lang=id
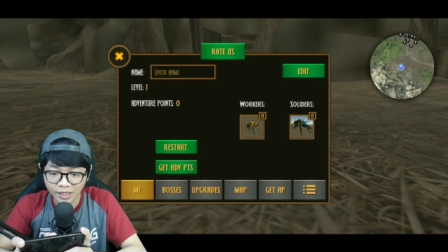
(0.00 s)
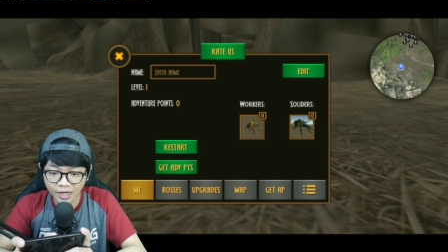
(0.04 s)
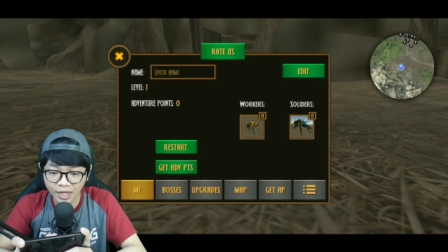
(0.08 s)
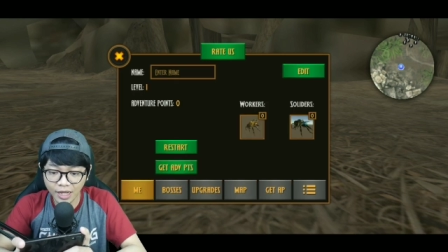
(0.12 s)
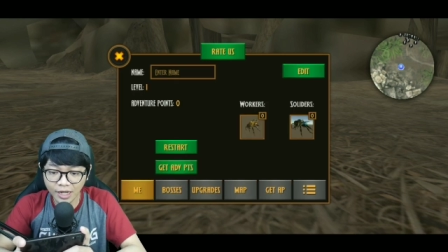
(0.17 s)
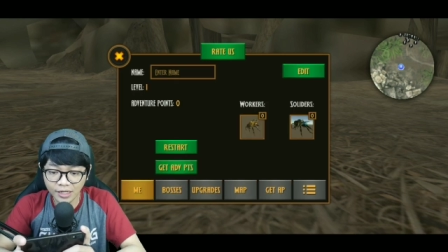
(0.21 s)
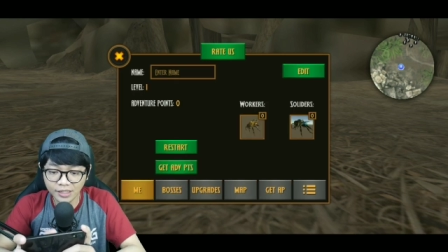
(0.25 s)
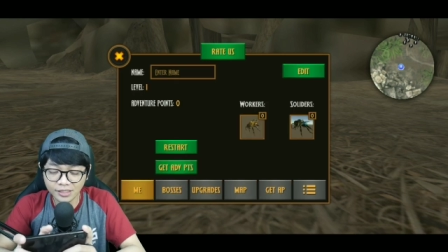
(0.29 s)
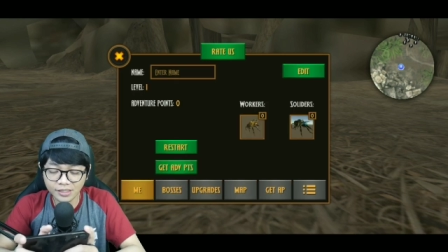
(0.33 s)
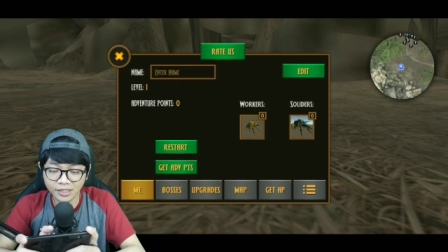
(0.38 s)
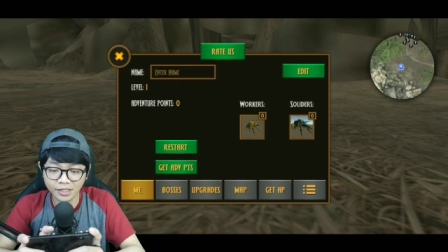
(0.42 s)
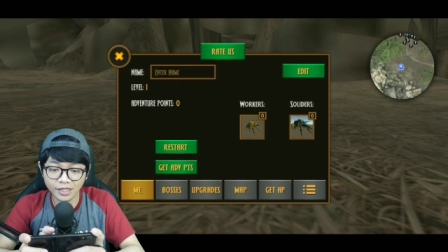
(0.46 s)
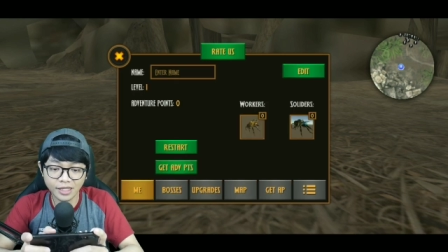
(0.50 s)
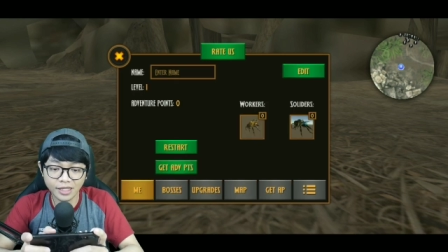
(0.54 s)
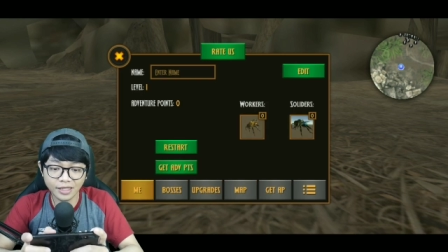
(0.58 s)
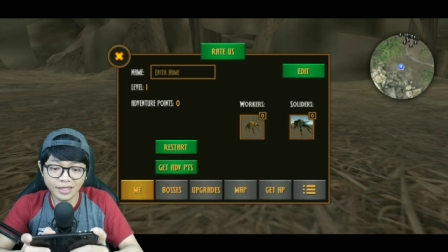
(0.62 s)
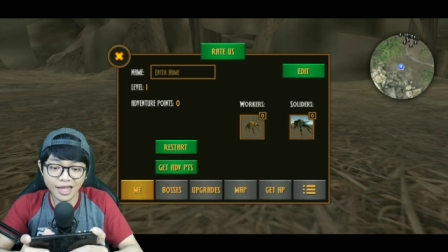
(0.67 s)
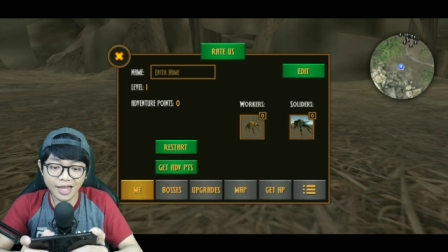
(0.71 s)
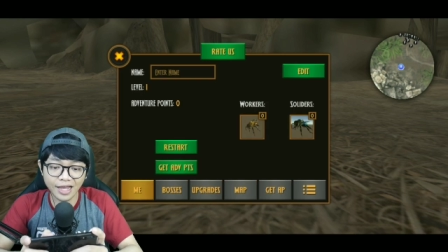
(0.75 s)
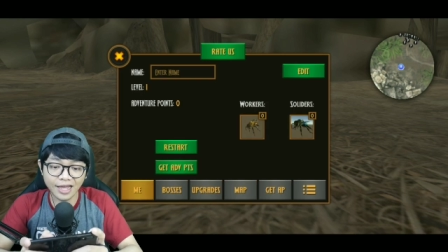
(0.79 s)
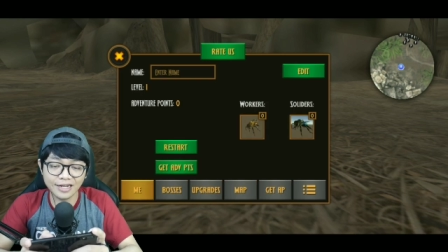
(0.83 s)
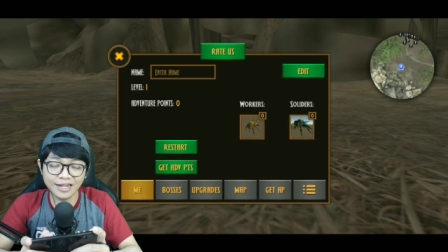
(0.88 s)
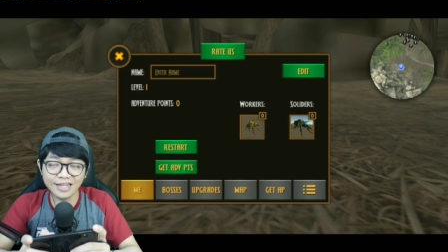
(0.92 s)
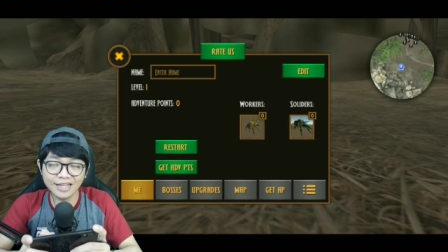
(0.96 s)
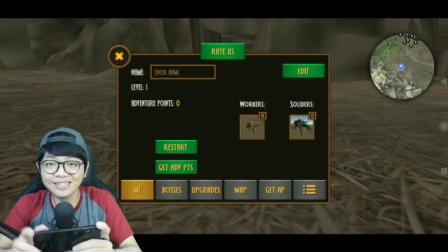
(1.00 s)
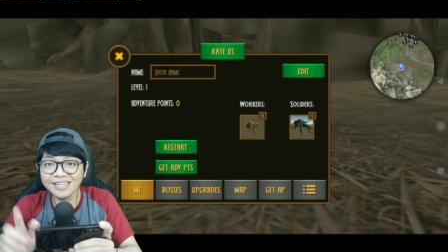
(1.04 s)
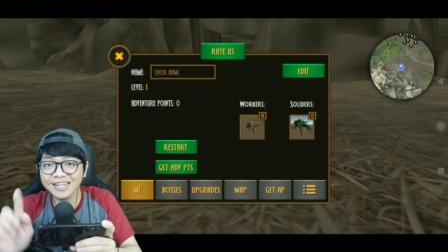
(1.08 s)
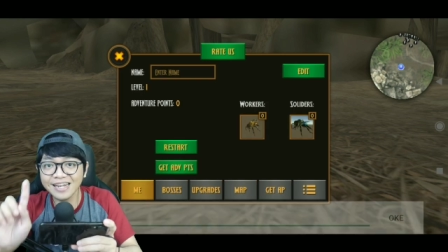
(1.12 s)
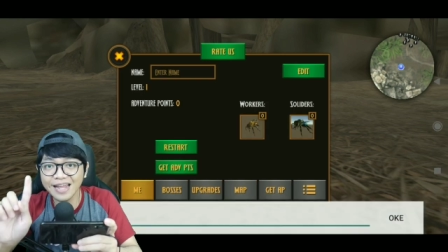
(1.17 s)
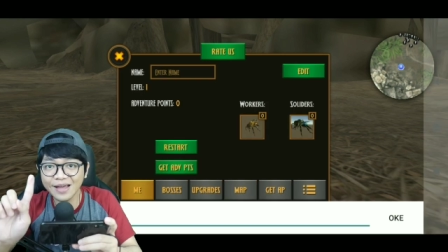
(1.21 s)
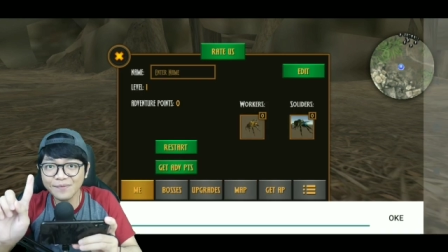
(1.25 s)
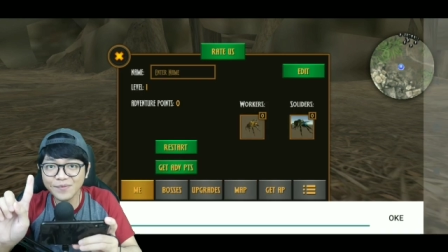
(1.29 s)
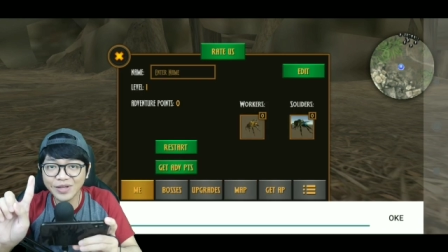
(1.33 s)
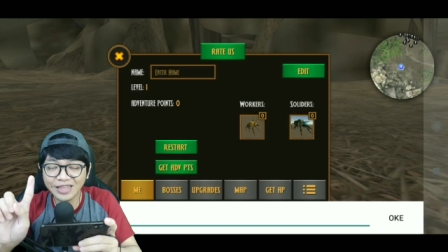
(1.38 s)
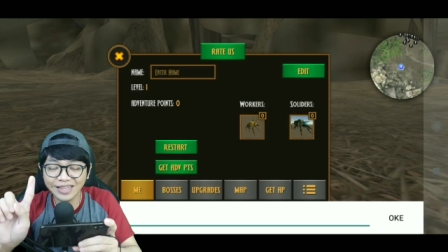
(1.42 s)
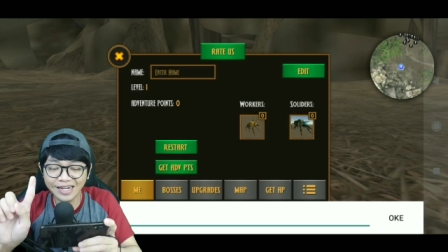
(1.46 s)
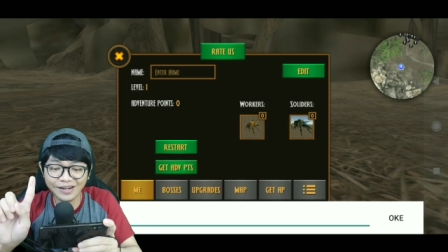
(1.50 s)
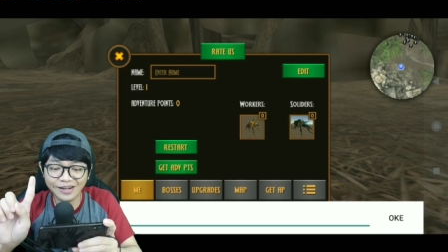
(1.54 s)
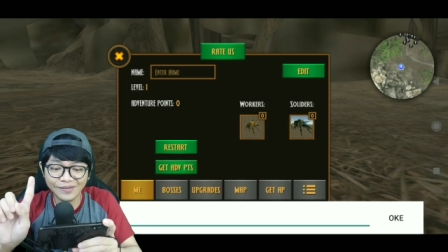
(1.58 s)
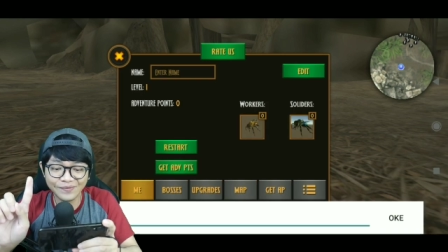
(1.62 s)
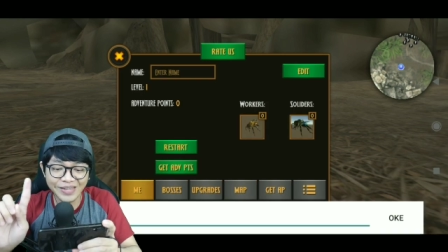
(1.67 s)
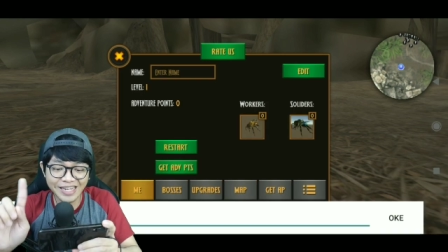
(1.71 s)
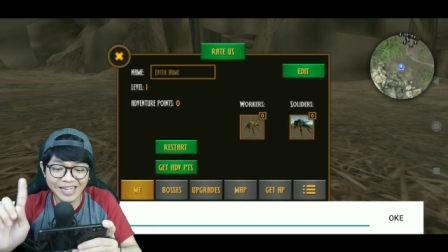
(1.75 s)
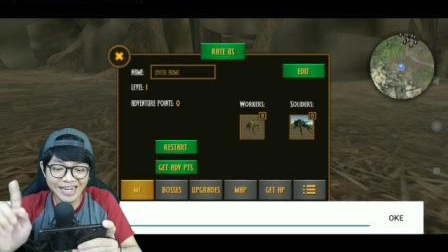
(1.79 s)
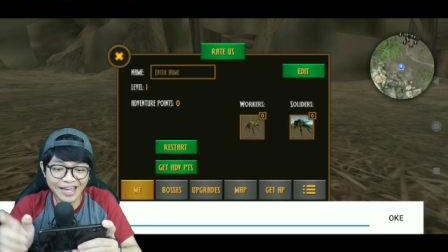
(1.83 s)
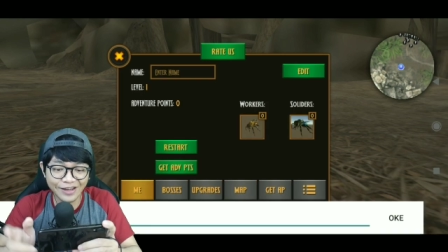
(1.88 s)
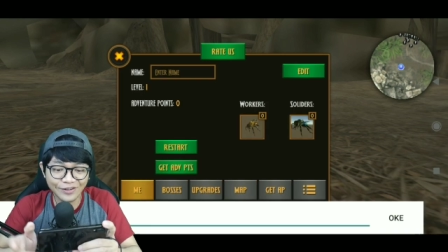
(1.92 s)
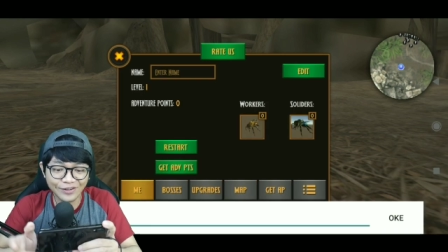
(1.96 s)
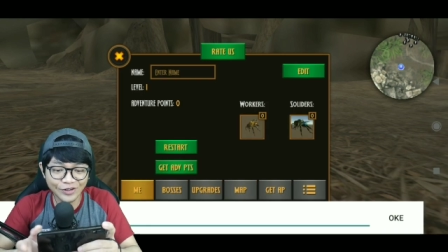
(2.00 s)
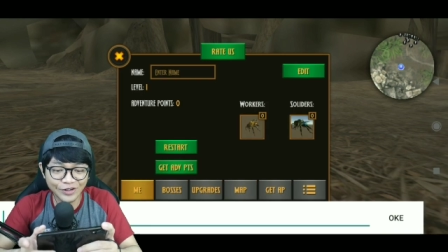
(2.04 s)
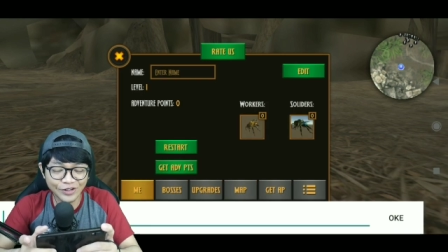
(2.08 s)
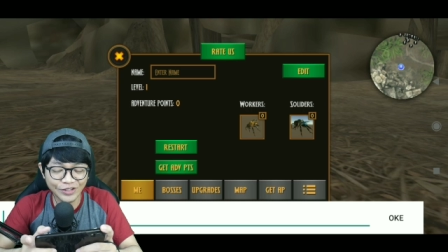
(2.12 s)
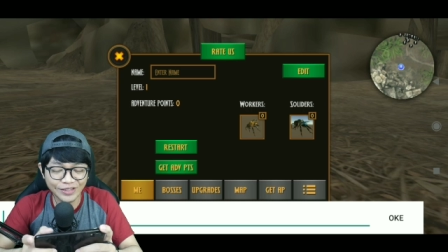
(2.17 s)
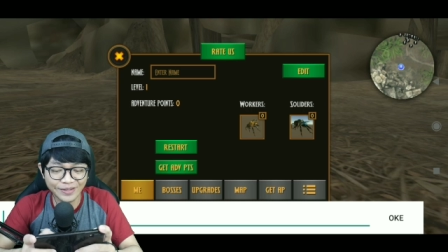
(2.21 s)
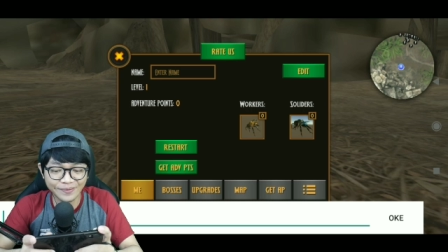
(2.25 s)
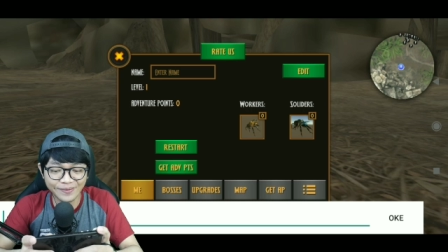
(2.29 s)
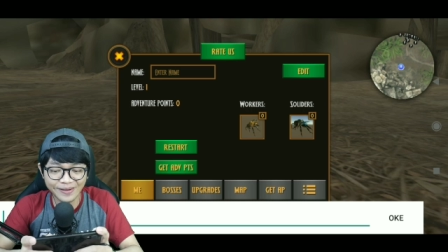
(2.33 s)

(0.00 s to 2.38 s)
Nah, di sini kita akan kasih nama terlebih dahulu